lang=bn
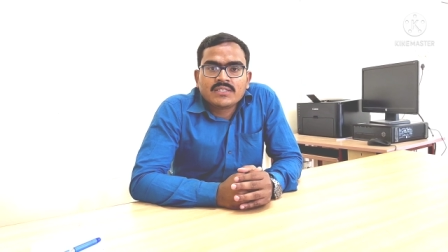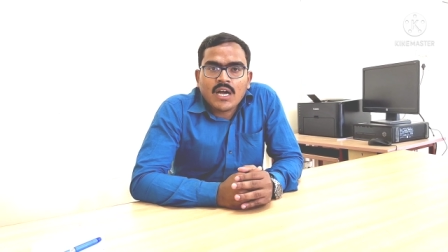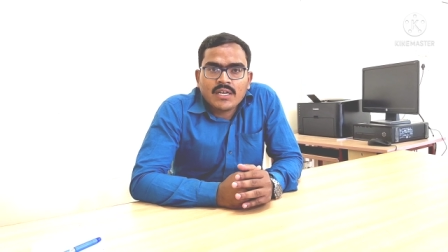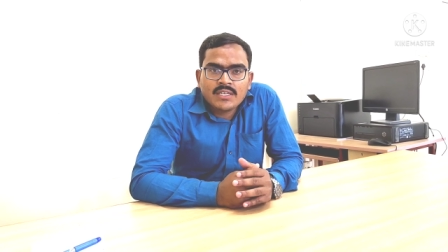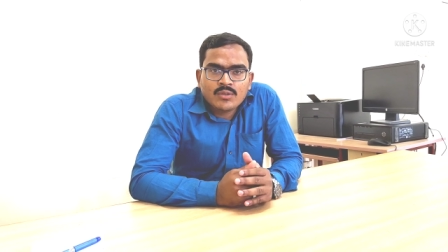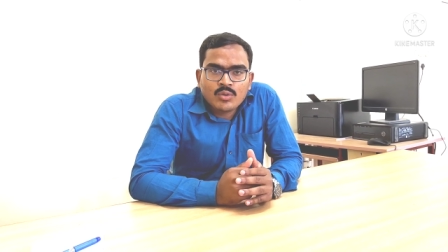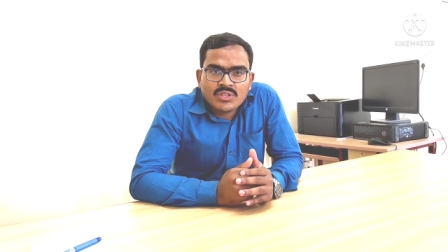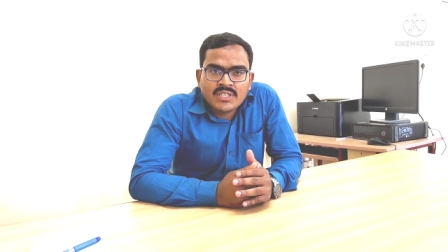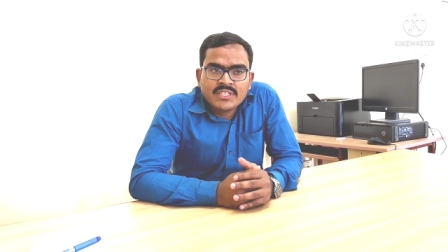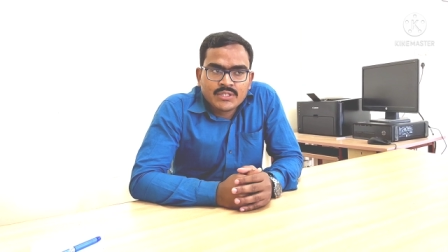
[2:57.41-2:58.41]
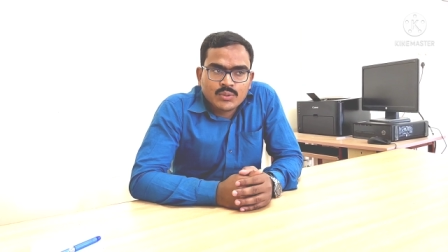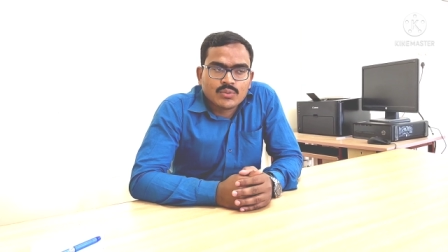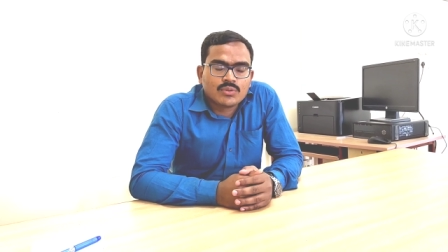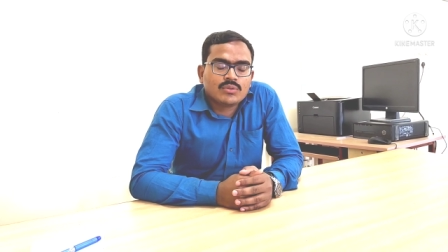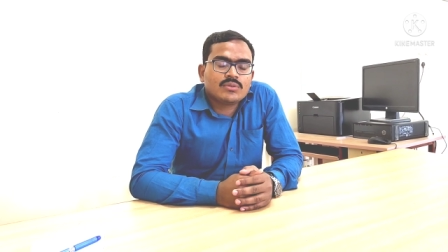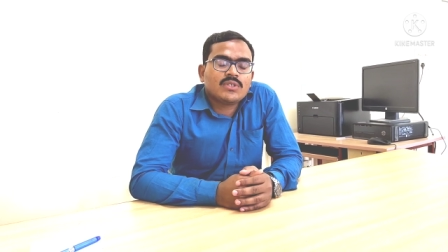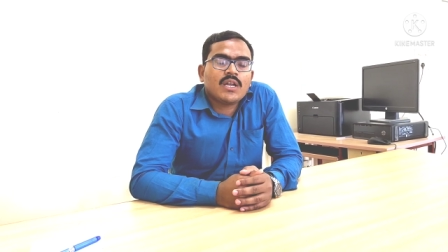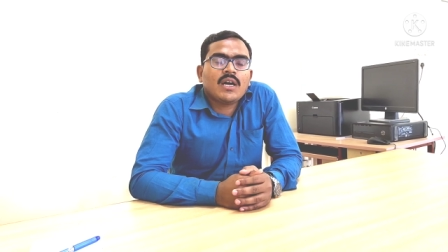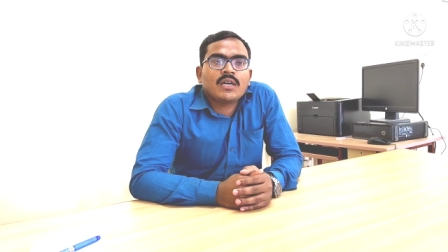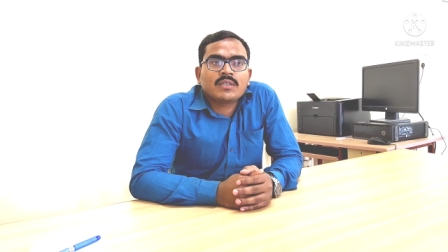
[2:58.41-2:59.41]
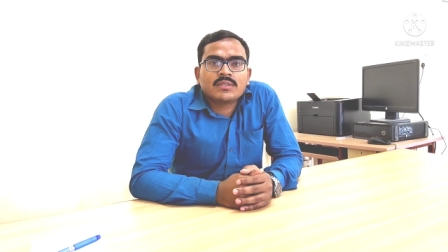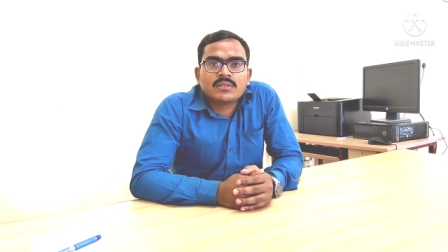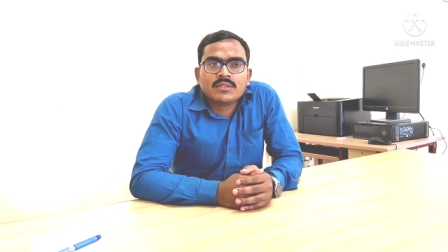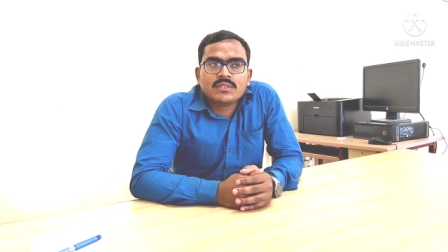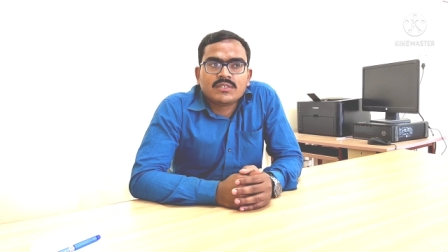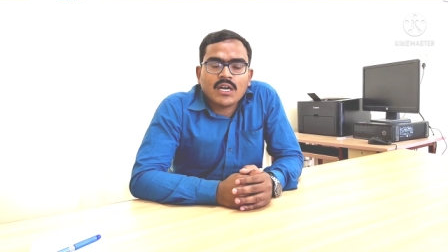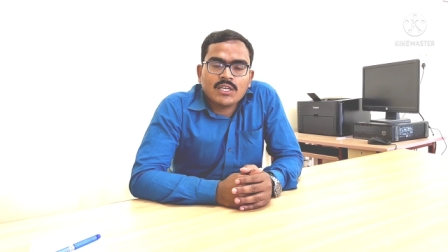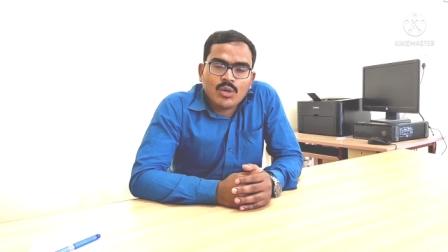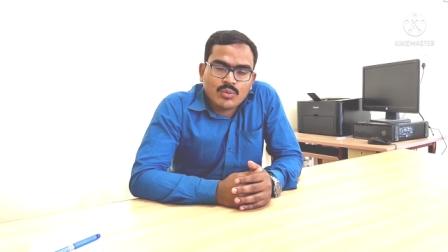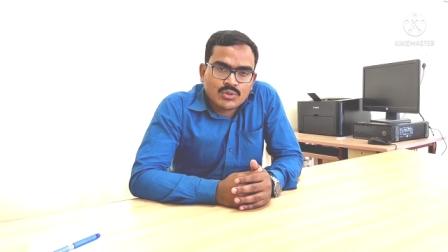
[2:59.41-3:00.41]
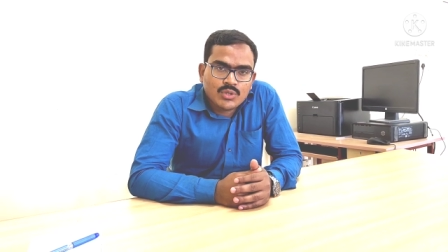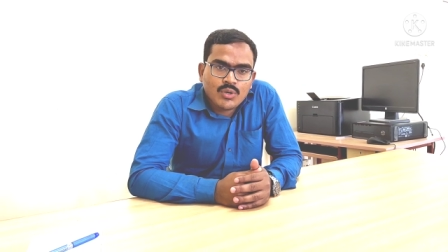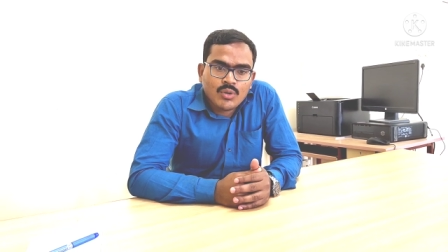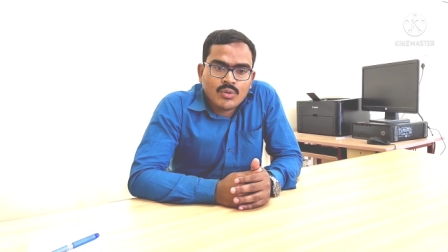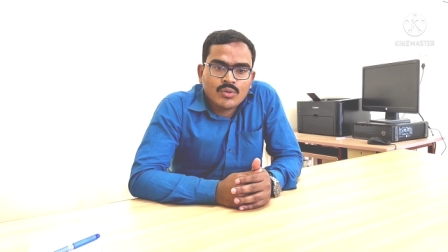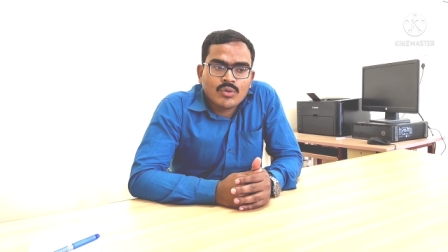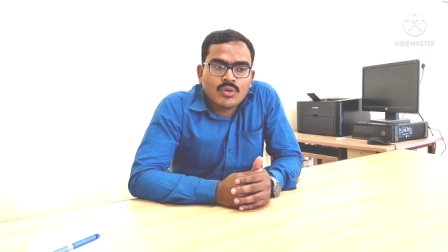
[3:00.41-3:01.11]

চাকরি করতে ইচ্ছুক তারা চাকরি অবশ্যই করো